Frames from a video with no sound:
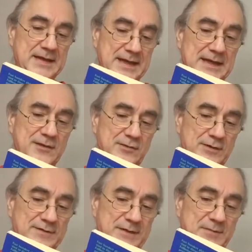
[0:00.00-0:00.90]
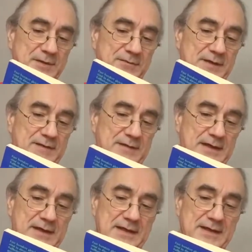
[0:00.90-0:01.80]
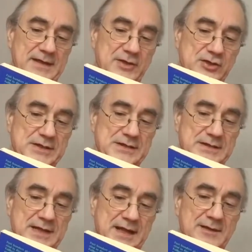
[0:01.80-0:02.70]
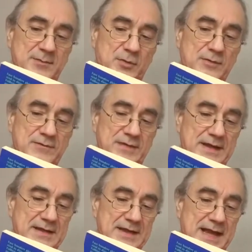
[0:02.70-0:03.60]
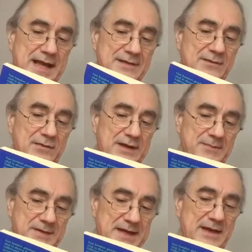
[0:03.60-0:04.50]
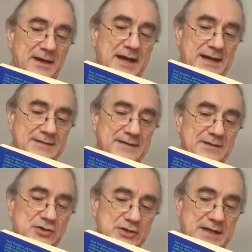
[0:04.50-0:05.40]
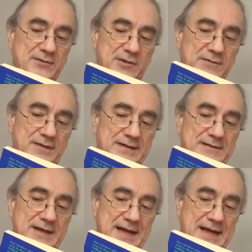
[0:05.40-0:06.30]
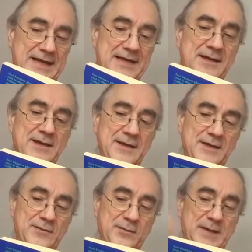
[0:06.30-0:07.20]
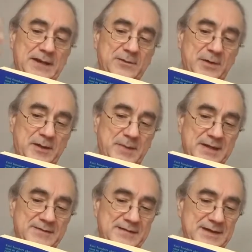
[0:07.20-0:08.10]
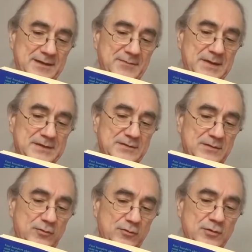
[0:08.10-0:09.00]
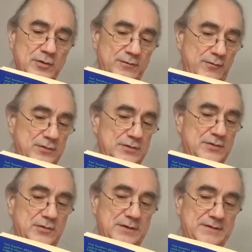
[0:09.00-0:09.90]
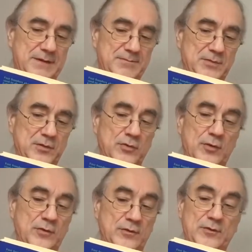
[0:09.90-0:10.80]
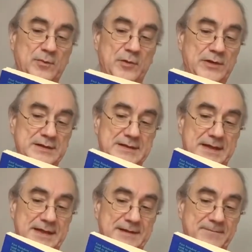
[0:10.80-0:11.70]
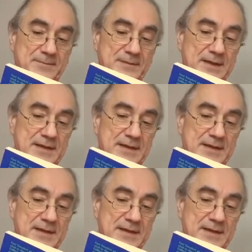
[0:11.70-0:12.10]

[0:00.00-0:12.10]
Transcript: Gegenkonzepte, wie sie in den Geschichten angeboten werden, laden zu einem derartigen Standortwechsel ein, zum Experimentieren mit ungewohnten Konzepten und Lösungsmöglichkeiten.